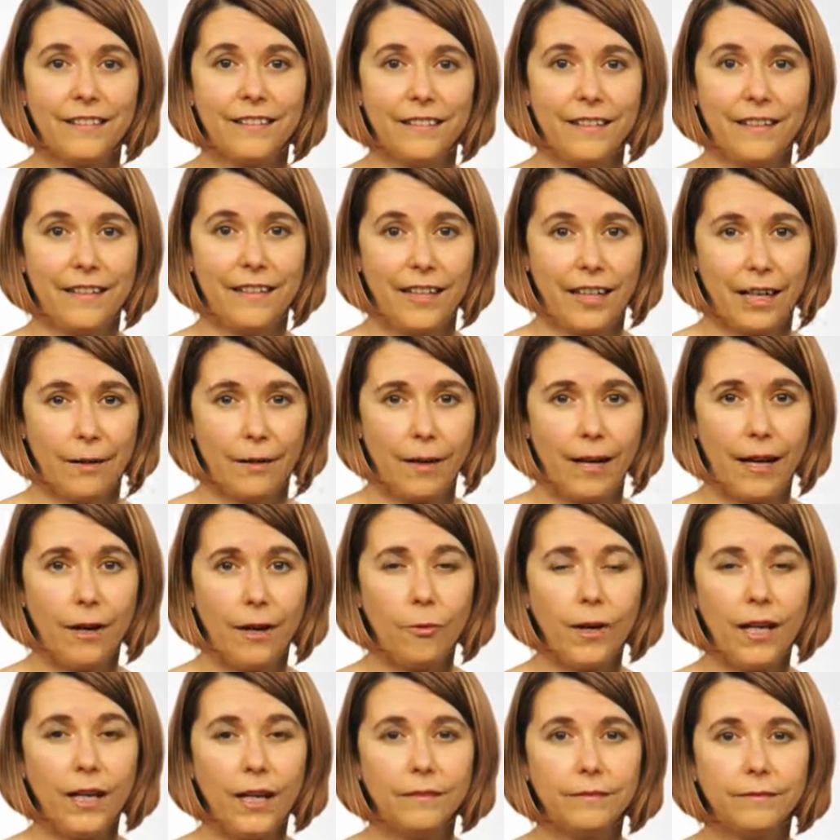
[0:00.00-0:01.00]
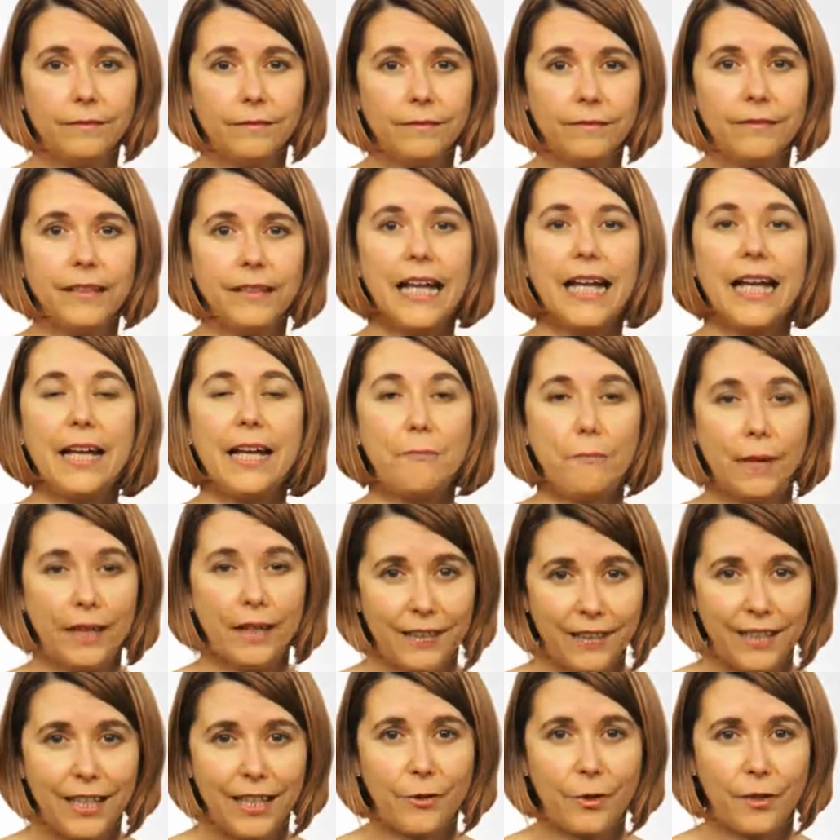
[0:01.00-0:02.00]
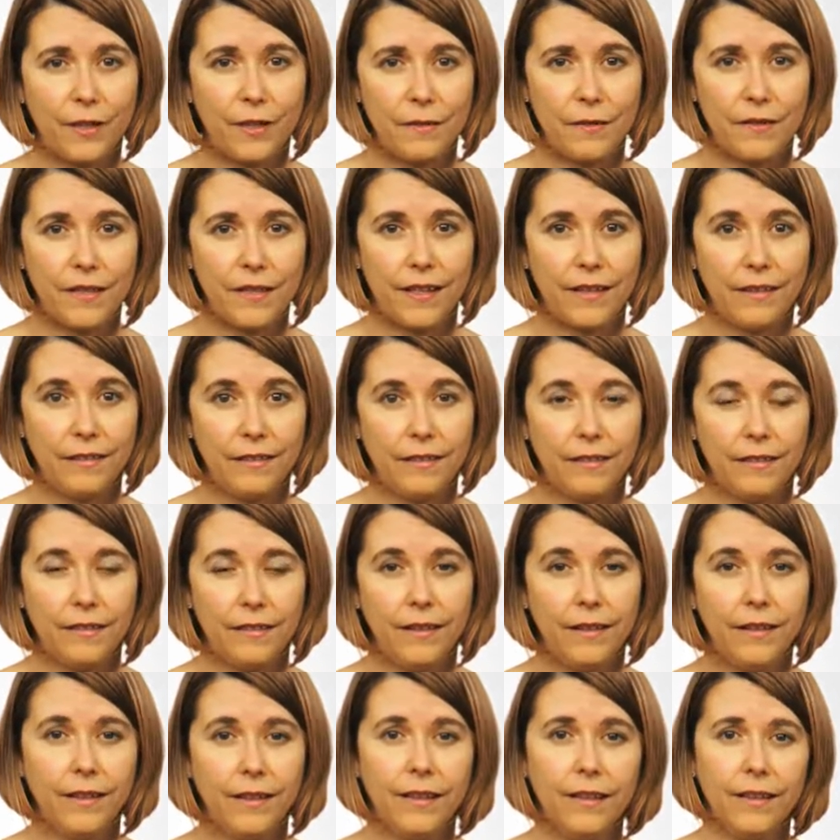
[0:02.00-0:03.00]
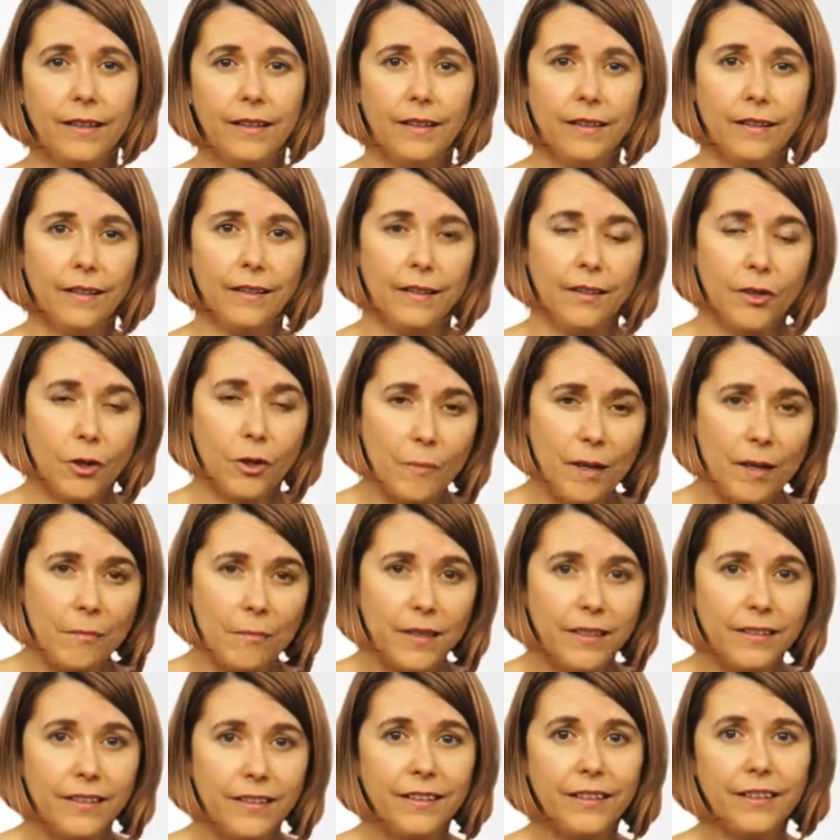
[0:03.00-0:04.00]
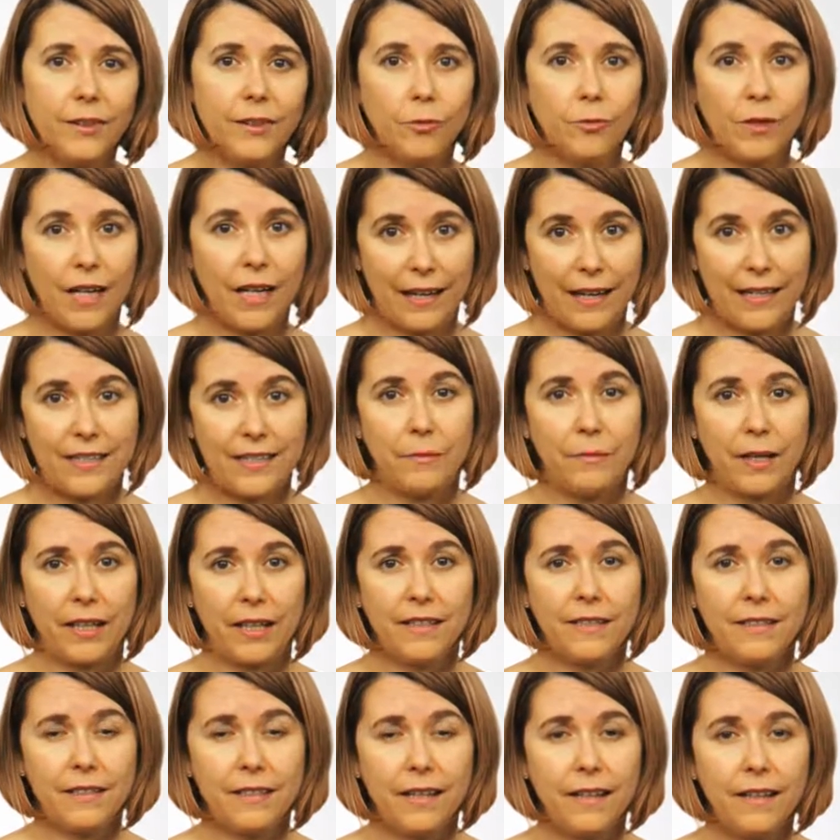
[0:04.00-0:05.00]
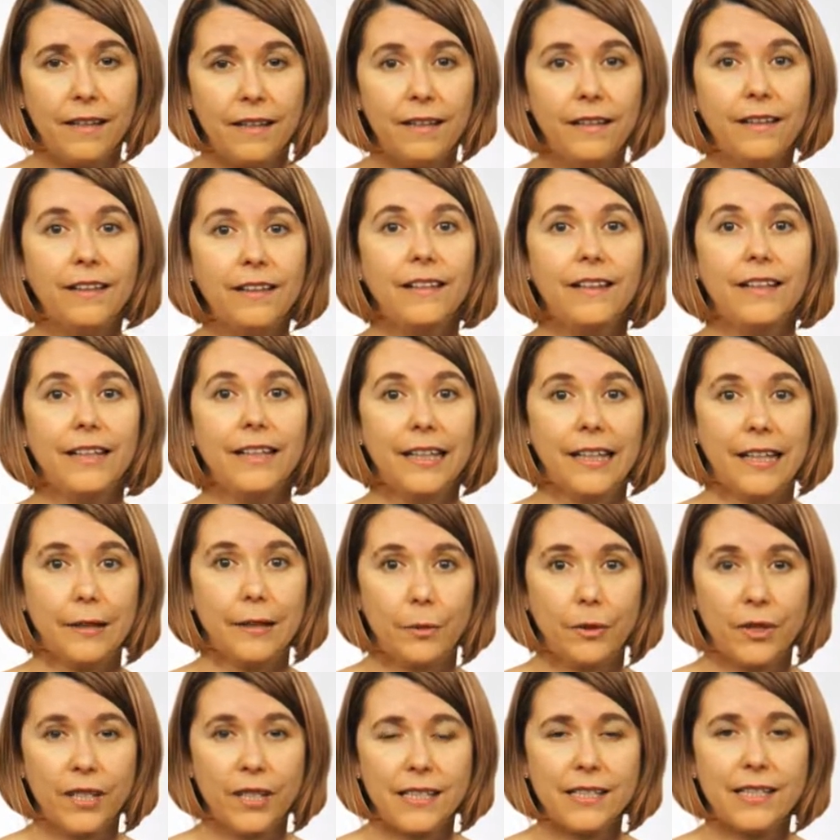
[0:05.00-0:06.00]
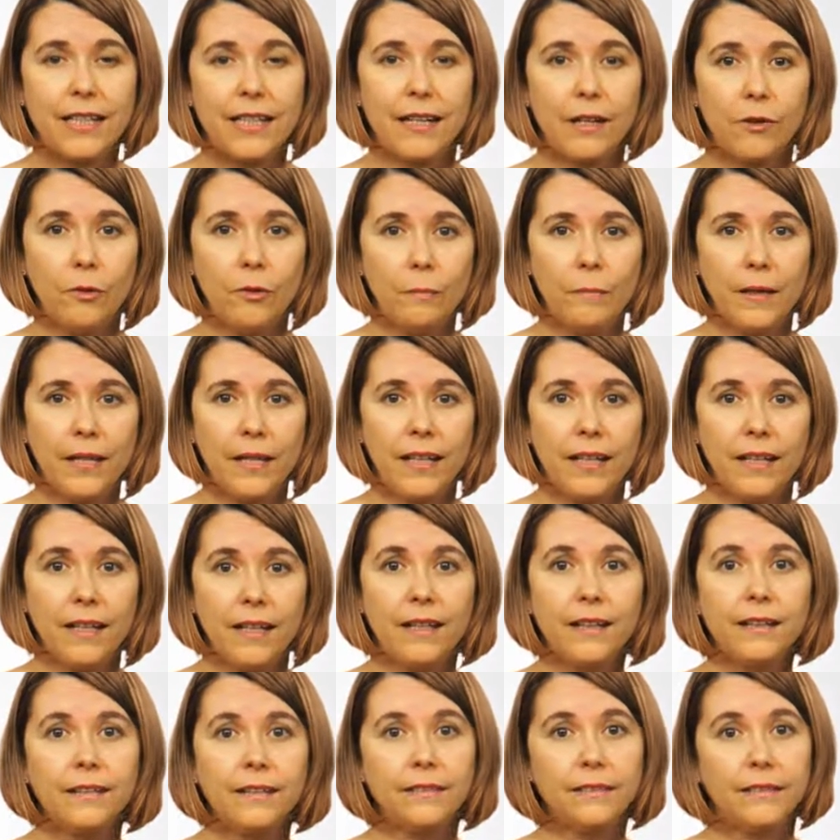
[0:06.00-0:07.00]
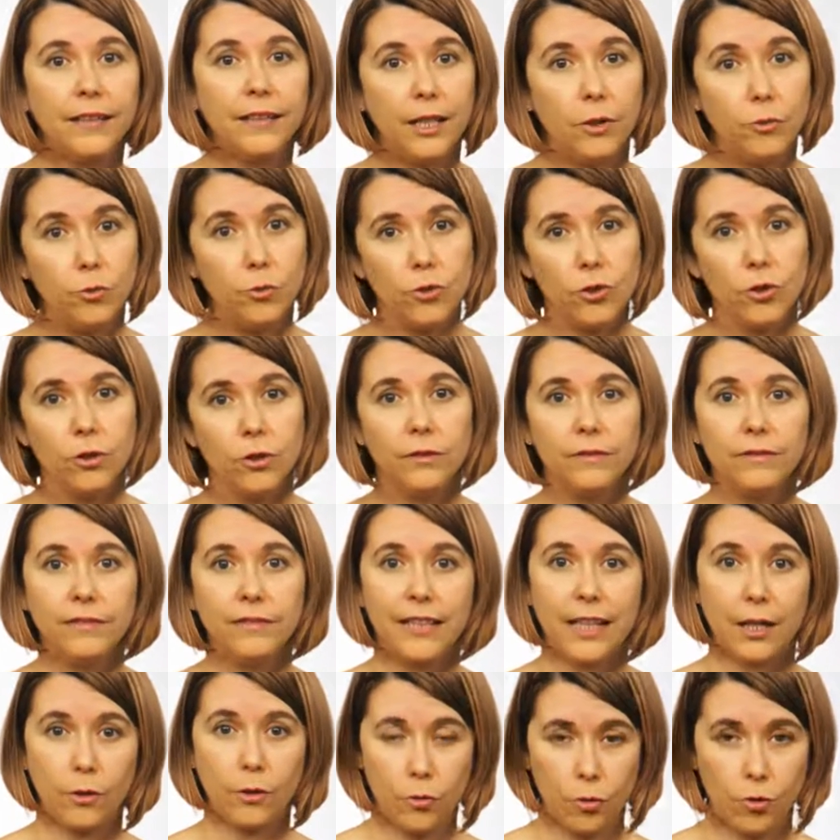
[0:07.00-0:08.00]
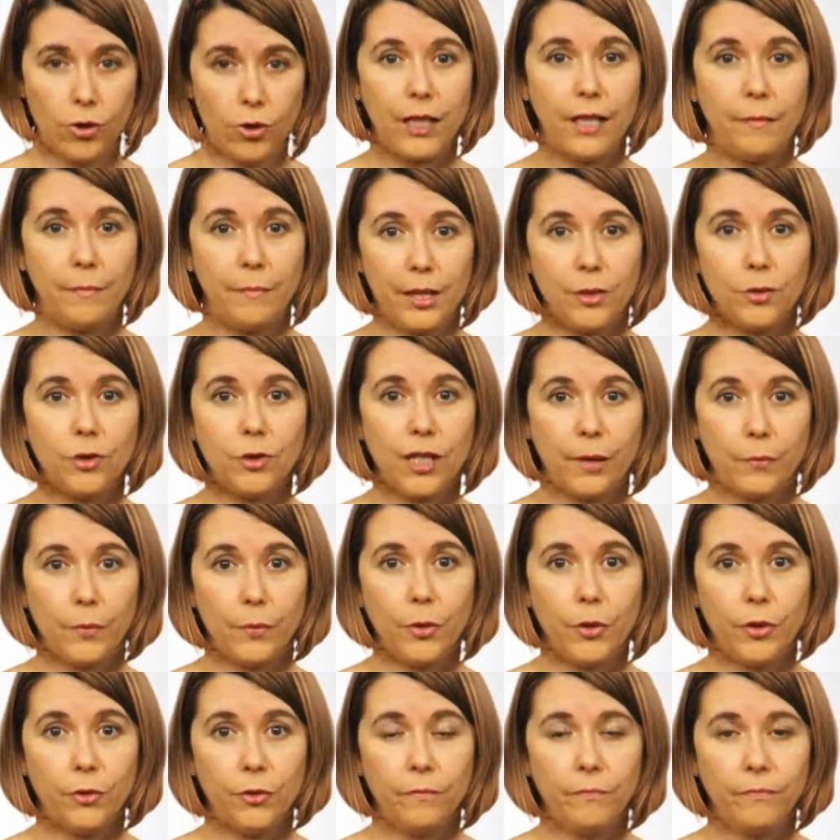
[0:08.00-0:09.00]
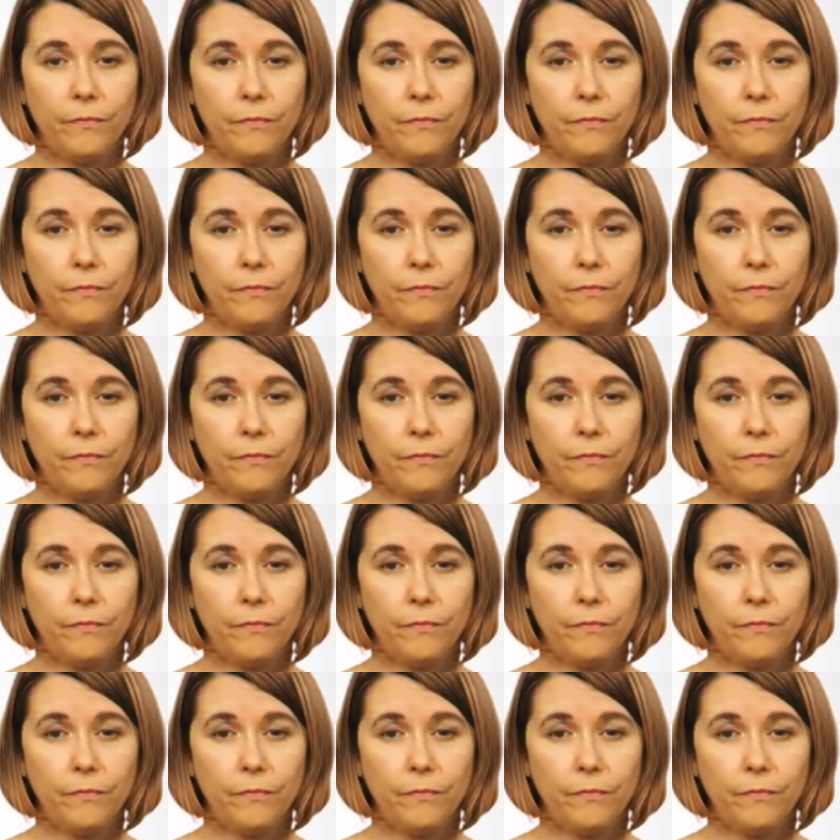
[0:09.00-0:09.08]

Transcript: llegaba al aula e impartía docencia. Normalmente una clase magistral que podía estar acompañada del uso de algunos elementos de apoyo.